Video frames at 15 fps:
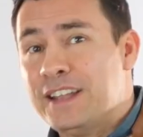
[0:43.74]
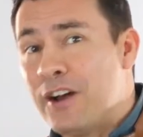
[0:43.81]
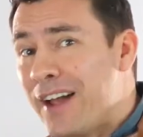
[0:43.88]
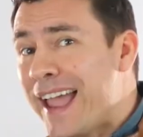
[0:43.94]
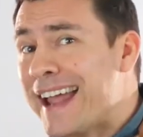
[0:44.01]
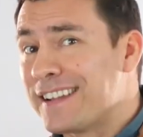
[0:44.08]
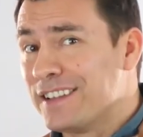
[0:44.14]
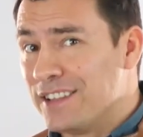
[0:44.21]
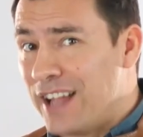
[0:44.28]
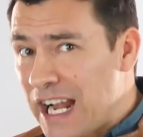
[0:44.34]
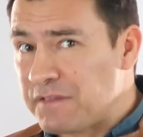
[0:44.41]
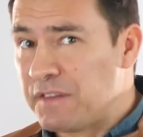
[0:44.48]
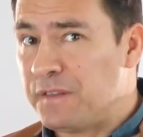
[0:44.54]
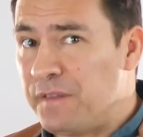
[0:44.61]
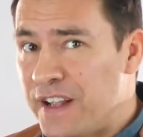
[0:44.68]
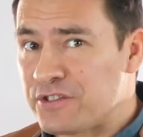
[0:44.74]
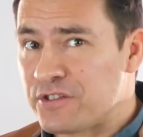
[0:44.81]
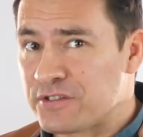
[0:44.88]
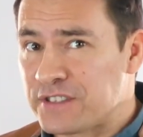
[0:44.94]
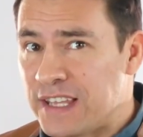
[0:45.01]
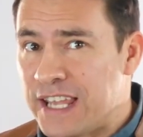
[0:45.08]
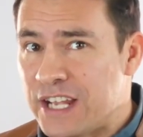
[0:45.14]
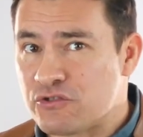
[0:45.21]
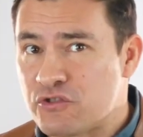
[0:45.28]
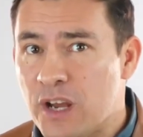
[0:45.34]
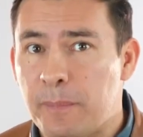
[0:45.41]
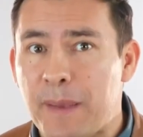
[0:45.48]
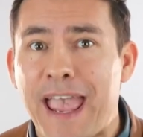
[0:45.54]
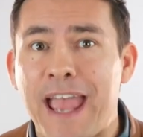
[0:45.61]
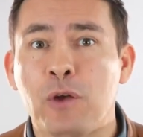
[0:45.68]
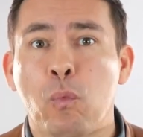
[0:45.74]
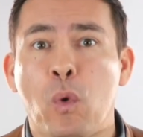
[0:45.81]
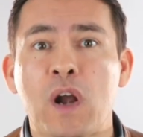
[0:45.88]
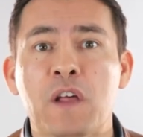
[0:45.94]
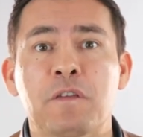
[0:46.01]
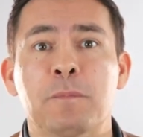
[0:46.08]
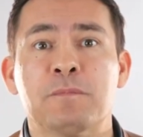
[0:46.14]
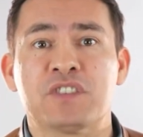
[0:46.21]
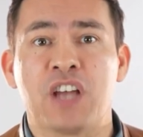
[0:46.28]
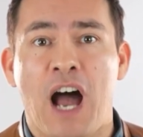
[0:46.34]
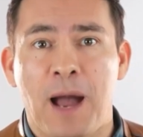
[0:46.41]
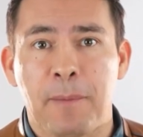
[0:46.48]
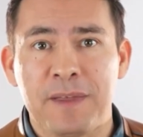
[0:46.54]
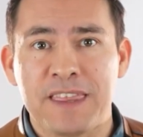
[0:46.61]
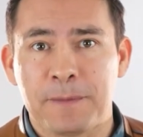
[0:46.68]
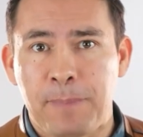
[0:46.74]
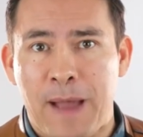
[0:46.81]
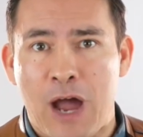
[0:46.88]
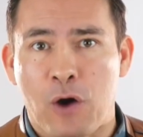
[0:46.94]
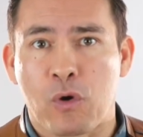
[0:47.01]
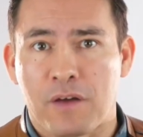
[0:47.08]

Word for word: И в пути я осознал, какую силу кожаные куртки имеют